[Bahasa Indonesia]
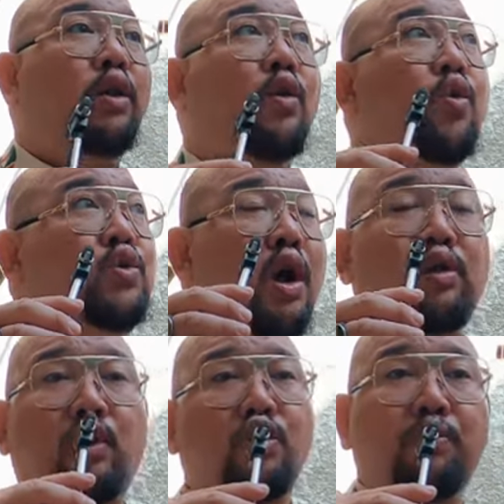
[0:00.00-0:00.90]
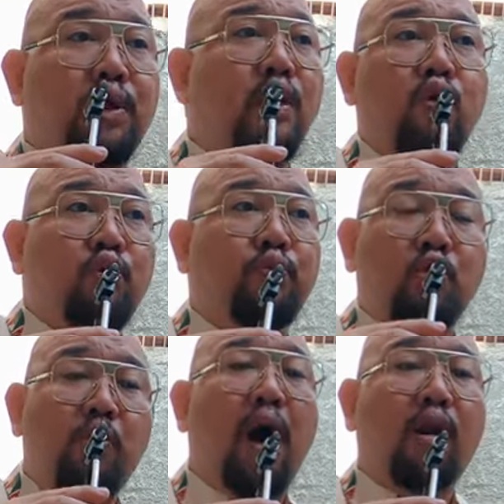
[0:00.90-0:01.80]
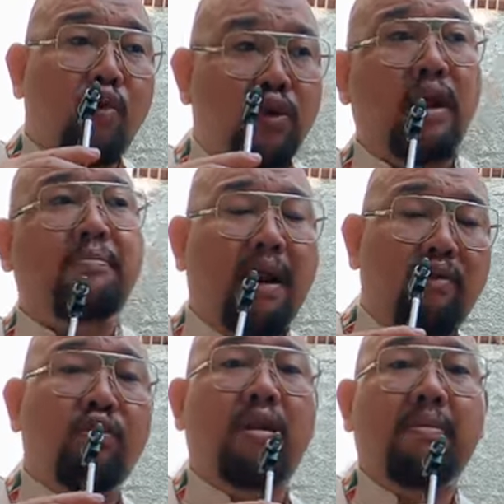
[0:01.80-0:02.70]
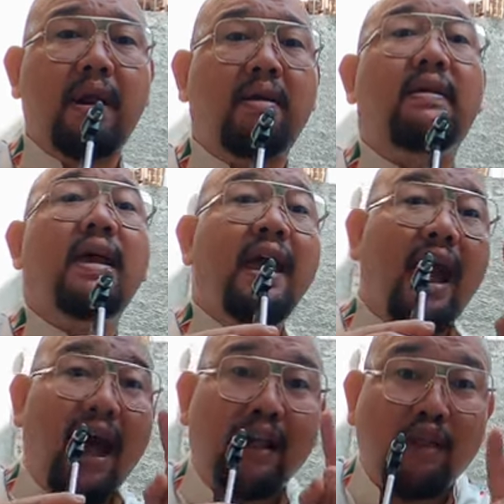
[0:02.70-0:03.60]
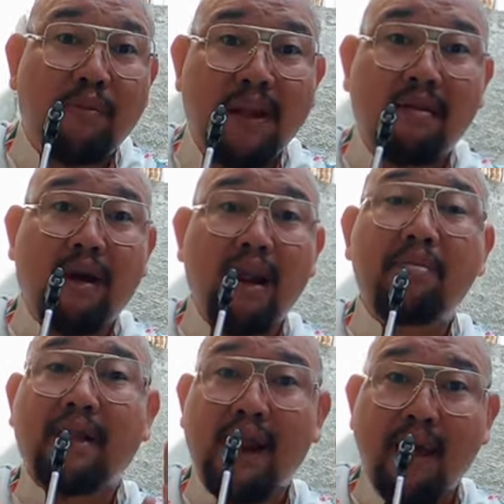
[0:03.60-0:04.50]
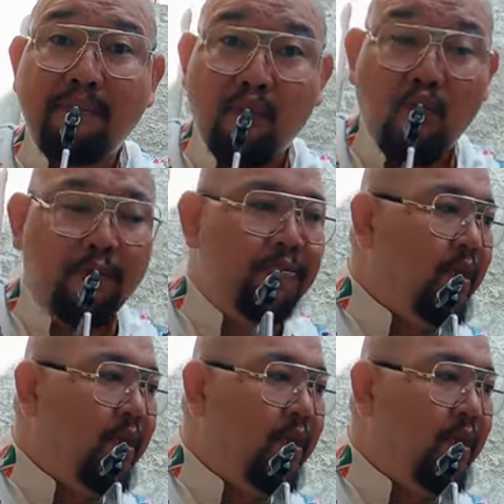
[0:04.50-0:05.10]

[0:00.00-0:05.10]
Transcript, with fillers: atau hujan terus menerus, perubahan hujan panas hujan panas atau seperti kemarin mati lampu